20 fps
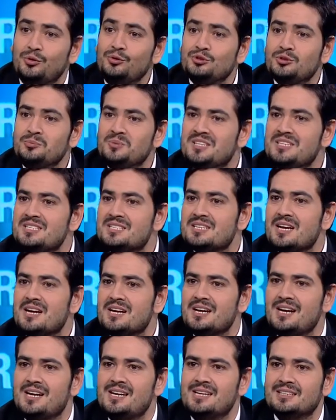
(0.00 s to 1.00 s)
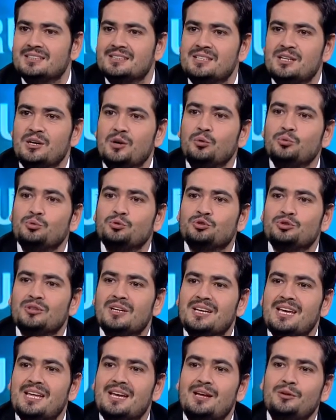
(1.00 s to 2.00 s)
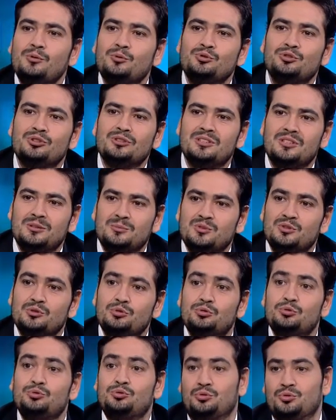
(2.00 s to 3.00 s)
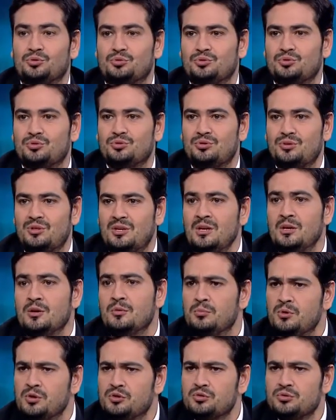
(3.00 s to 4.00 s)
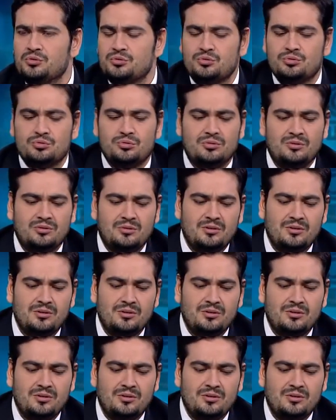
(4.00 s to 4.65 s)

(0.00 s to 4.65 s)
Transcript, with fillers: Önce bir insan kaynakları havuzuna gelen hocalarımızı süzüyoruz. Tamam. Bakıyoruz e,